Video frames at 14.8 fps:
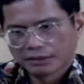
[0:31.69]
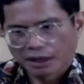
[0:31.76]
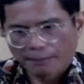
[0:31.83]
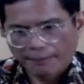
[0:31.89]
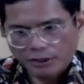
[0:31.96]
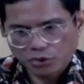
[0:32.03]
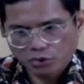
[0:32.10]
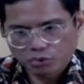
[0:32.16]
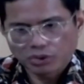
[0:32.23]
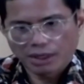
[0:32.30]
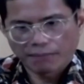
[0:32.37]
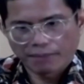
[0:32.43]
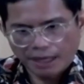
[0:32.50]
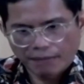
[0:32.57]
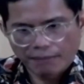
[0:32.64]
termasuk
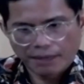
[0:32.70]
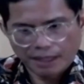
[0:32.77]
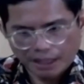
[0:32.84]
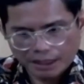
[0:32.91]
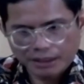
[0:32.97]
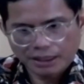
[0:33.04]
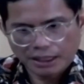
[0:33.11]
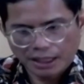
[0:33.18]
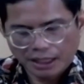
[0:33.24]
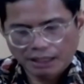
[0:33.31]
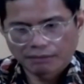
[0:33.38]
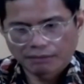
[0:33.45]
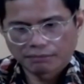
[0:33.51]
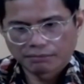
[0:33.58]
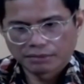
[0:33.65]
juga bagaimana kita
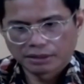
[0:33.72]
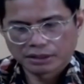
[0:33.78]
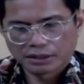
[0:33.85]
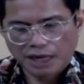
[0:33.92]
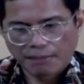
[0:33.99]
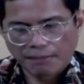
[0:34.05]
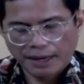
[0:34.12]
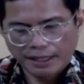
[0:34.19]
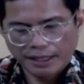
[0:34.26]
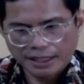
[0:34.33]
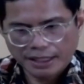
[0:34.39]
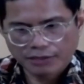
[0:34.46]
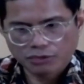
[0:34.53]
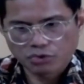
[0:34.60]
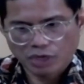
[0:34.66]
eh, selama
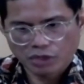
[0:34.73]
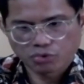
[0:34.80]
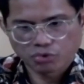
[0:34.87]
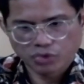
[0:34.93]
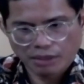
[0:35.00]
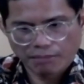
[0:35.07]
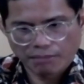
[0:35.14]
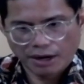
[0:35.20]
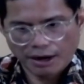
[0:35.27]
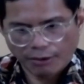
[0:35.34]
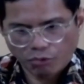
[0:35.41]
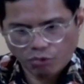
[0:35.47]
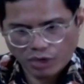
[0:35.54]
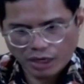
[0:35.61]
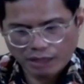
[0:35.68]
ini kan juga sudah
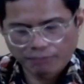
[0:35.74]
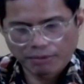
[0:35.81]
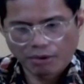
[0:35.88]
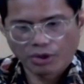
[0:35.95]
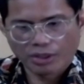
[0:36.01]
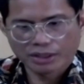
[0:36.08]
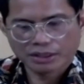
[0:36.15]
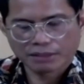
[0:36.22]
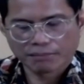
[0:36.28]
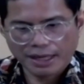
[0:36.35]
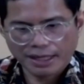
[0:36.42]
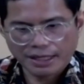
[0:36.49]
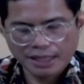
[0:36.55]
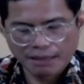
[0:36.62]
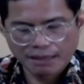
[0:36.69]
melakukan bahwa
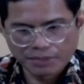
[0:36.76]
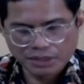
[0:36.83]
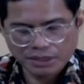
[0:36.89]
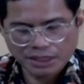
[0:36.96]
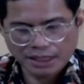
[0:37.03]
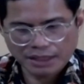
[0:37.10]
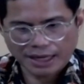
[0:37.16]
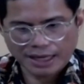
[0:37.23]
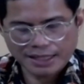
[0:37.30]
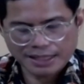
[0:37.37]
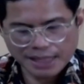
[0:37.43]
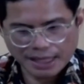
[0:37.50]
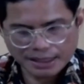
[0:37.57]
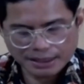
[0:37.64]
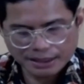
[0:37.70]
sebagian besar
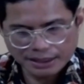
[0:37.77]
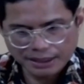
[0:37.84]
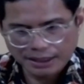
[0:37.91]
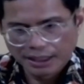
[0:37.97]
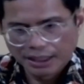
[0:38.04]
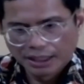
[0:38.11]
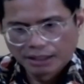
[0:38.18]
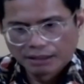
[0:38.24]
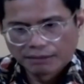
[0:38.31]
transaksi